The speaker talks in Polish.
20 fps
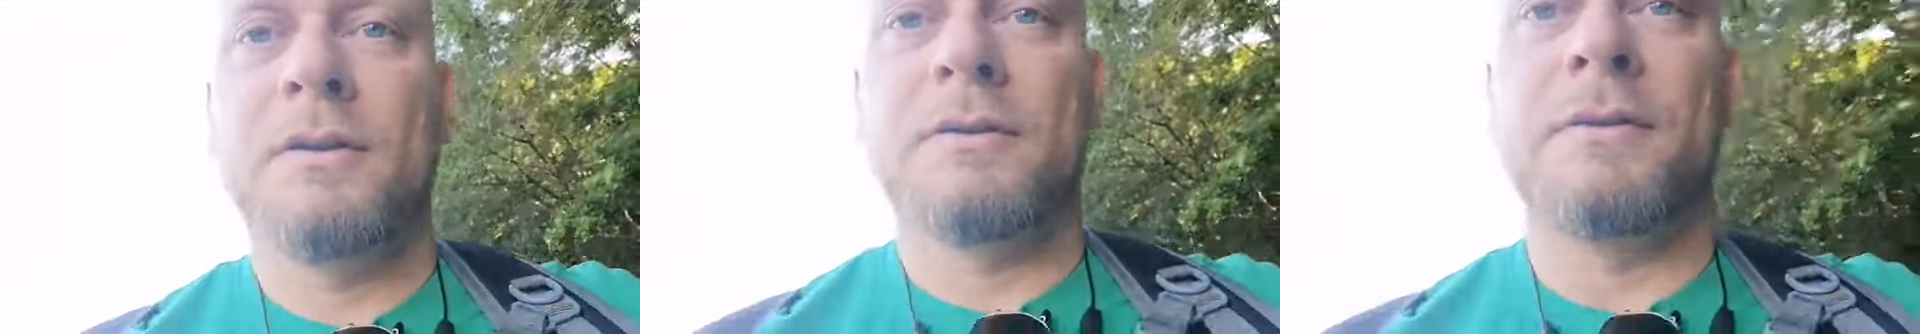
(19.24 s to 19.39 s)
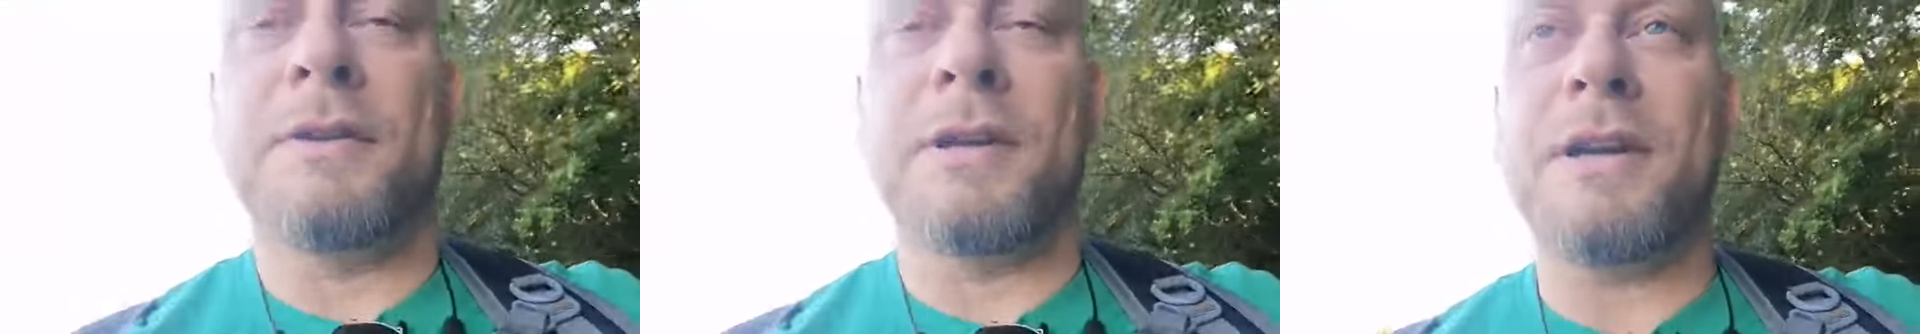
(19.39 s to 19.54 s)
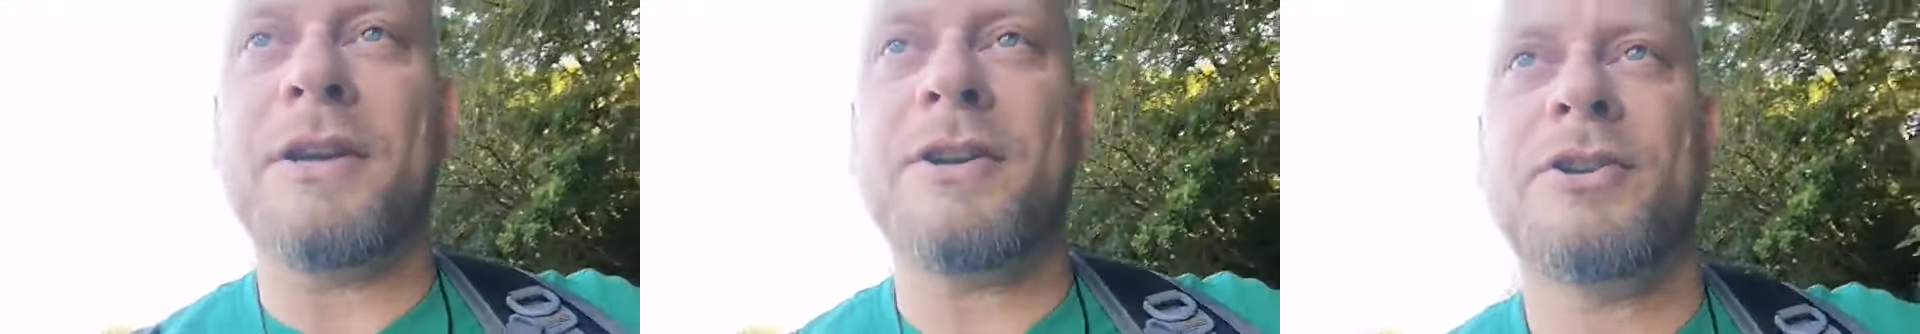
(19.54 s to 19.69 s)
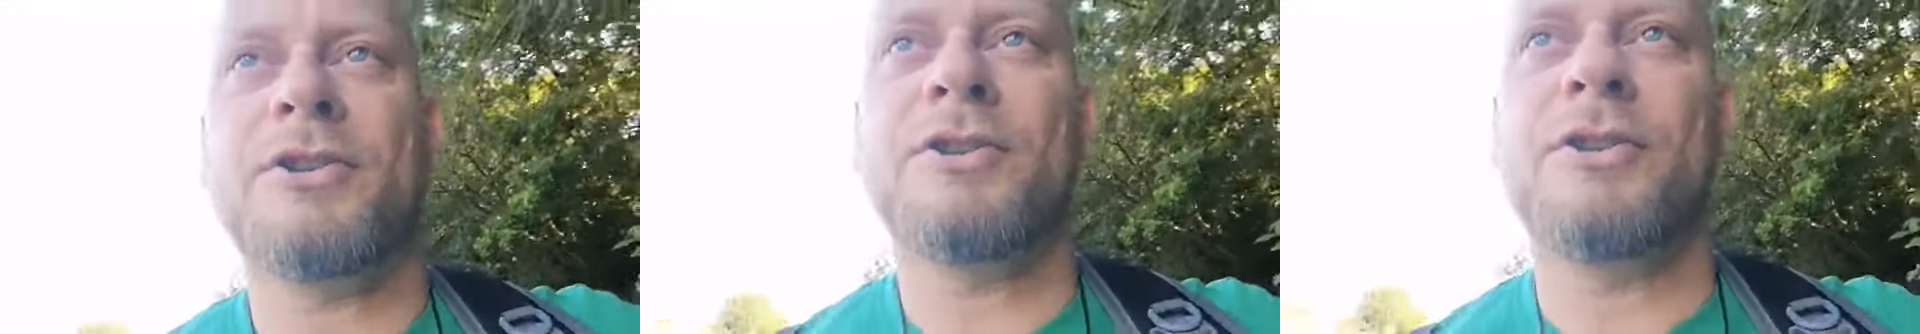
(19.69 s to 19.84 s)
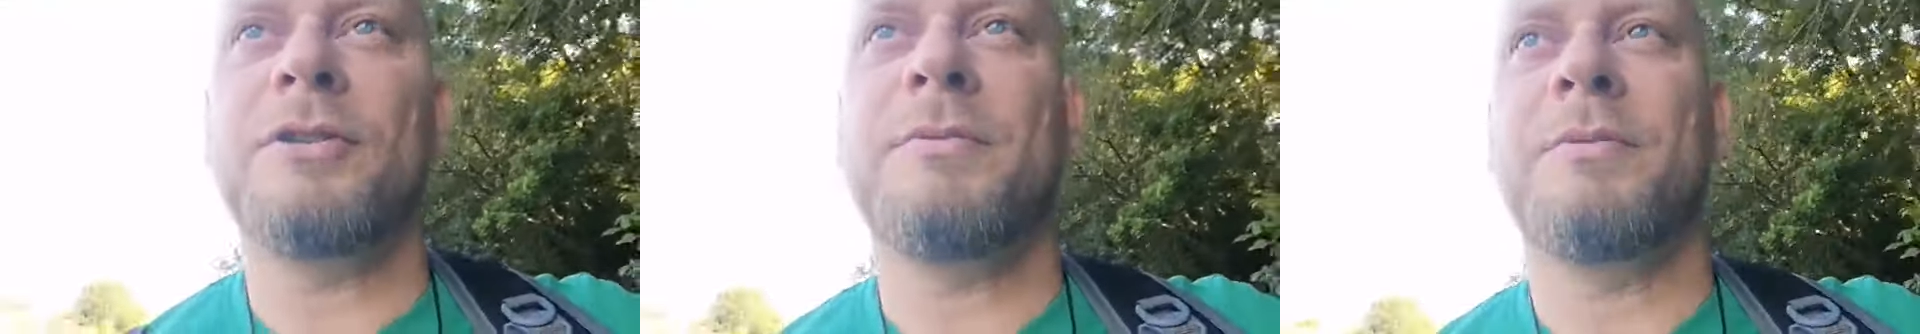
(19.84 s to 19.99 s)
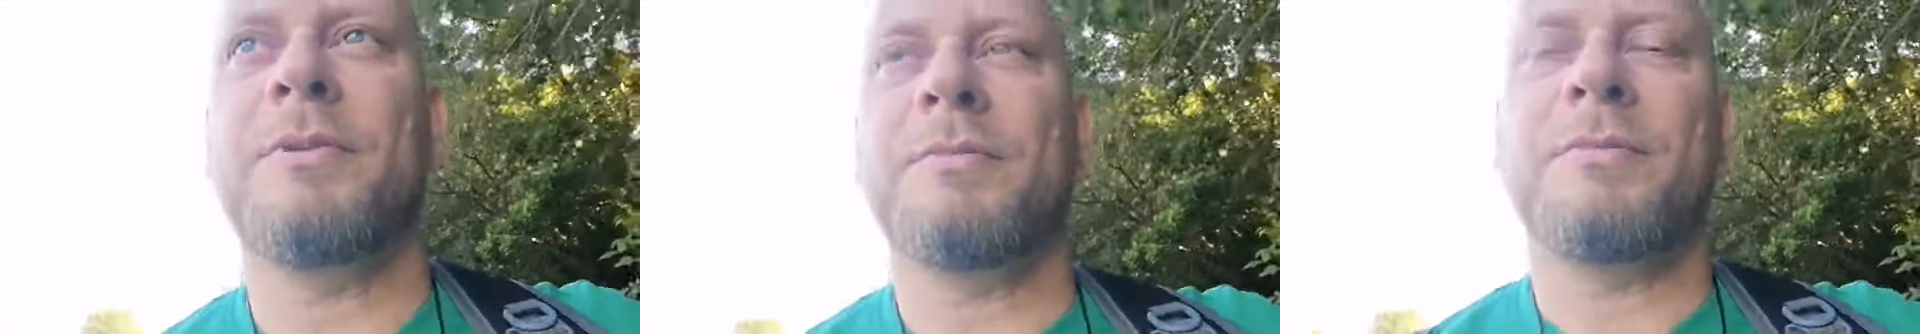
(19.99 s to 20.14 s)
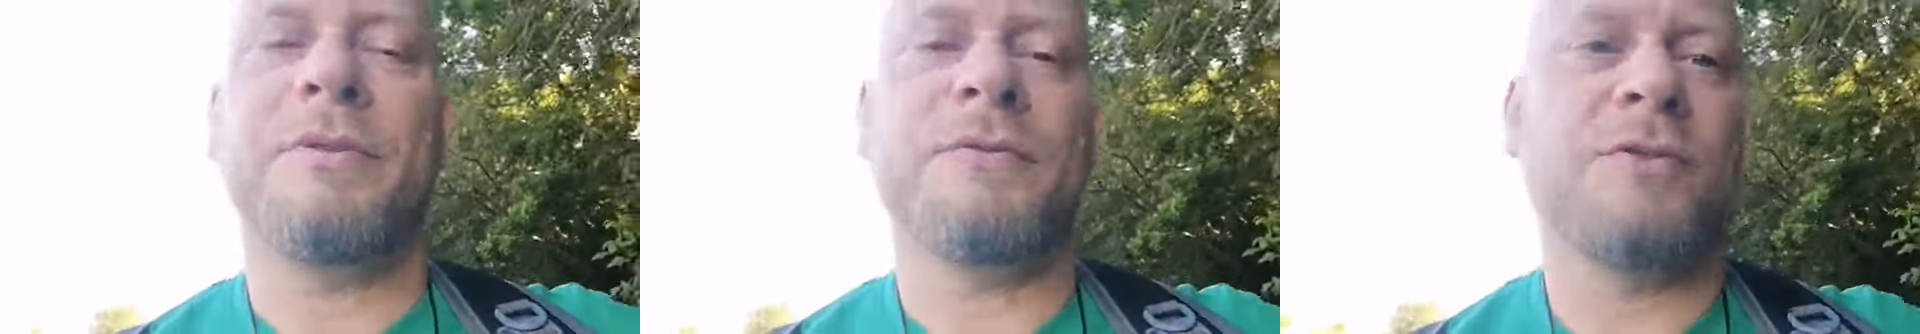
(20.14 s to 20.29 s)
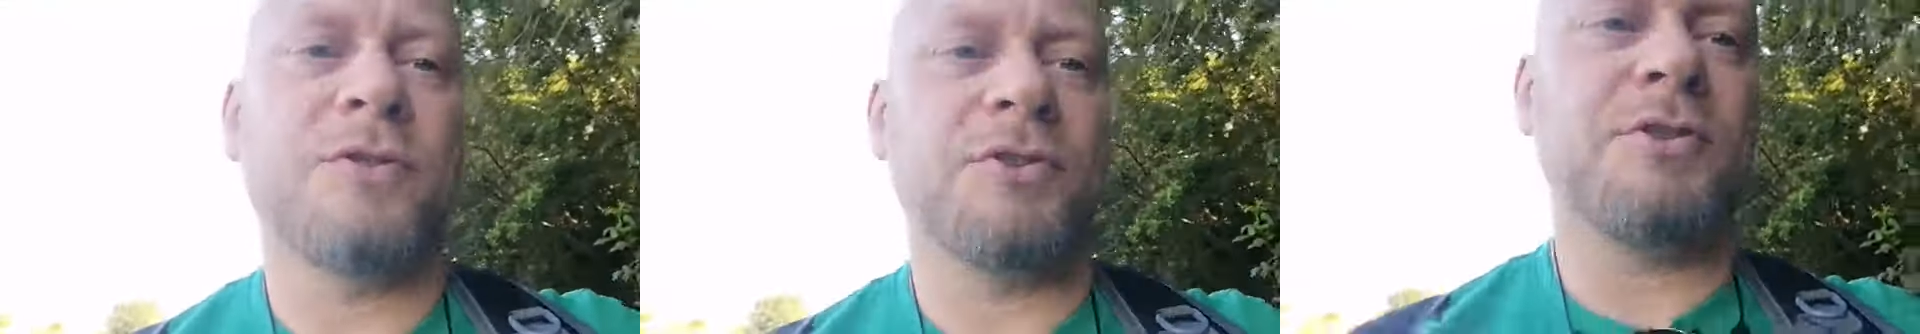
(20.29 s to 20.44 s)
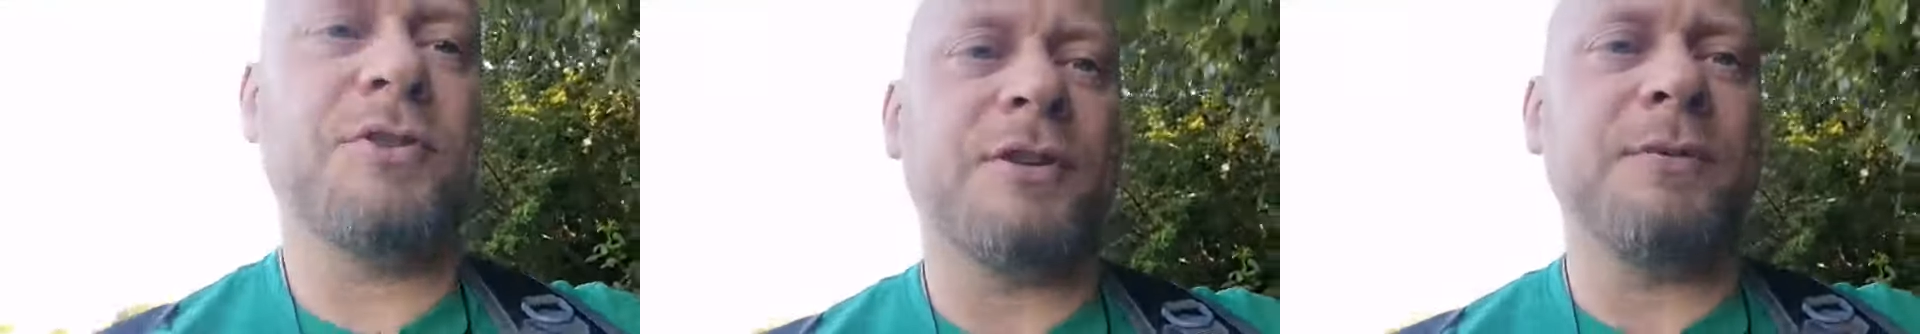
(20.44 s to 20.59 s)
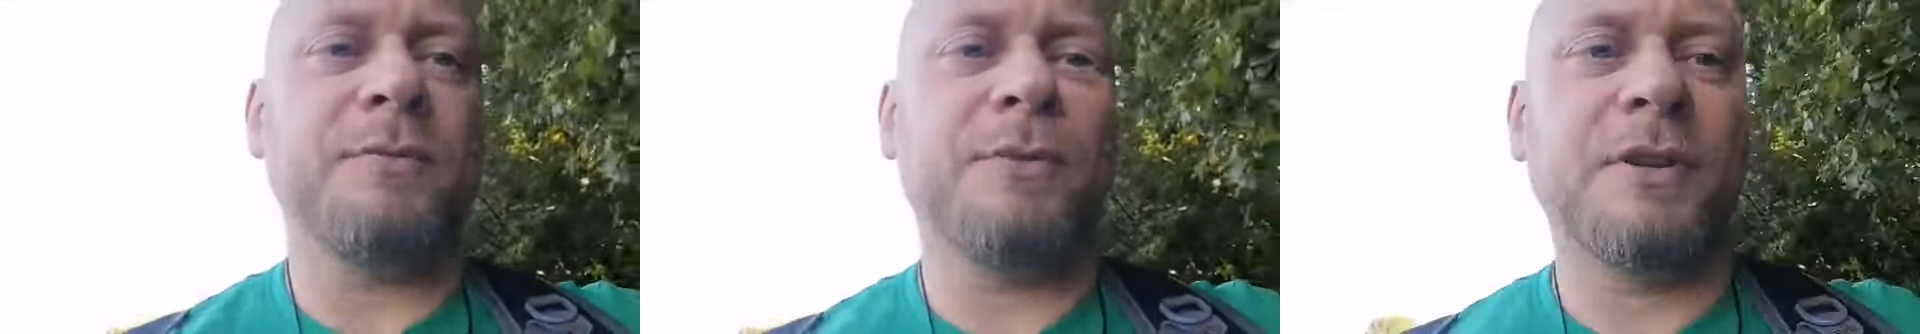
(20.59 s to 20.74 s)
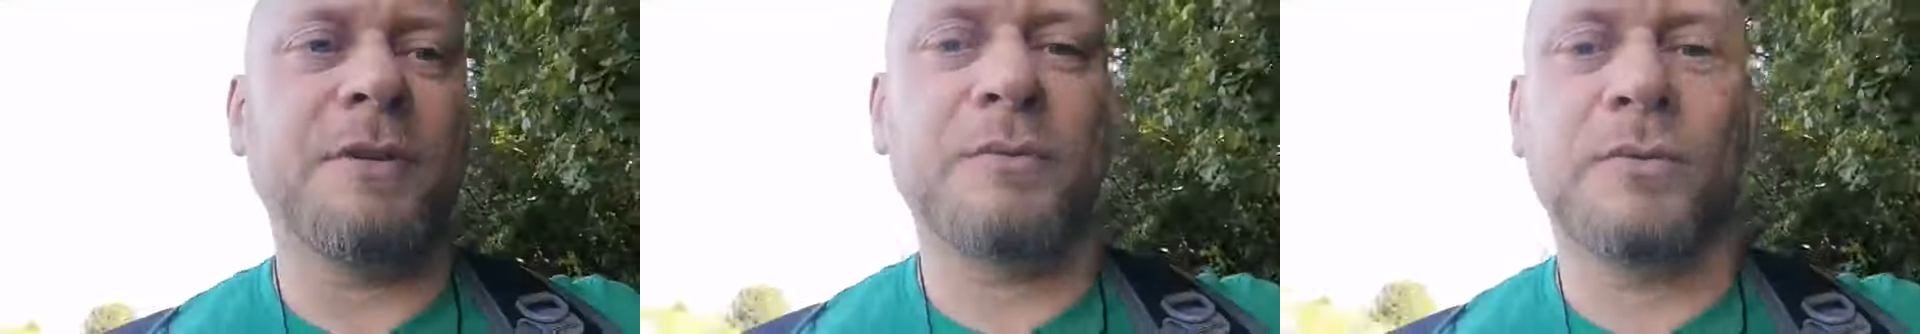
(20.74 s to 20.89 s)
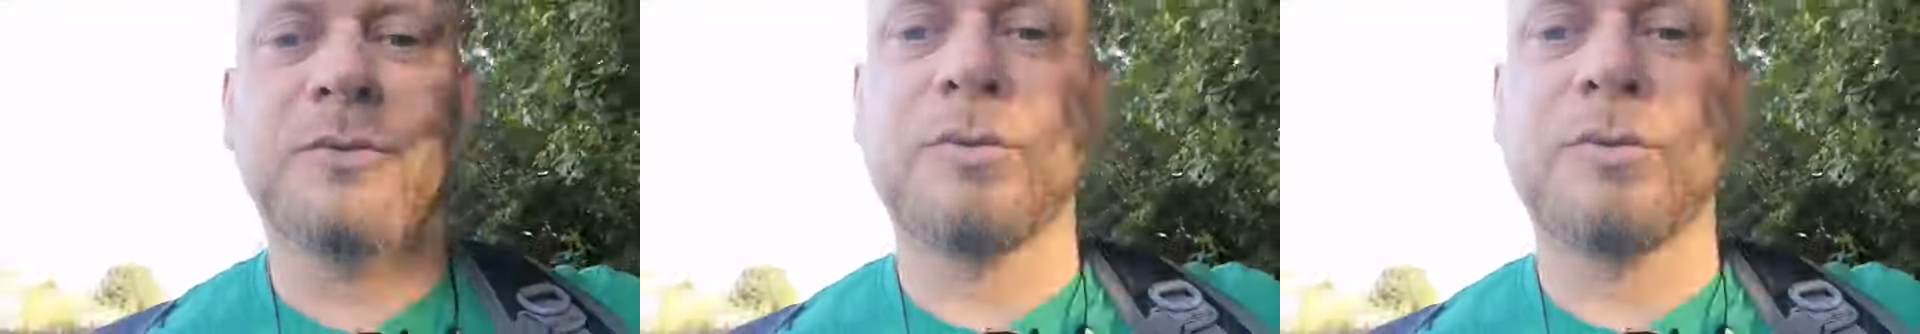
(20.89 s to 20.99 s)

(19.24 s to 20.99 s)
treści Biblii wszystkim tym,